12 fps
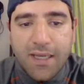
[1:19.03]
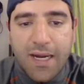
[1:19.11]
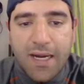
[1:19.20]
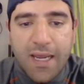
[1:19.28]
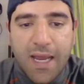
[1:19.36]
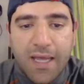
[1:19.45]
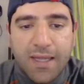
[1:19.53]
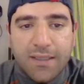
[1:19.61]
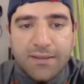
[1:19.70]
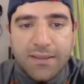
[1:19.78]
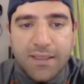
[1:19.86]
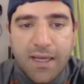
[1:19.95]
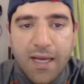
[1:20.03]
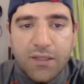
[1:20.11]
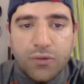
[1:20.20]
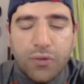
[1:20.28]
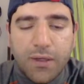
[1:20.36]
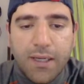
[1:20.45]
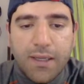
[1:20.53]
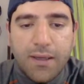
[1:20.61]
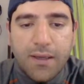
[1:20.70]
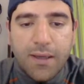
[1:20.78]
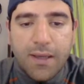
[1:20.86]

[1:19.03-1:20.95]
alejadas a su rey.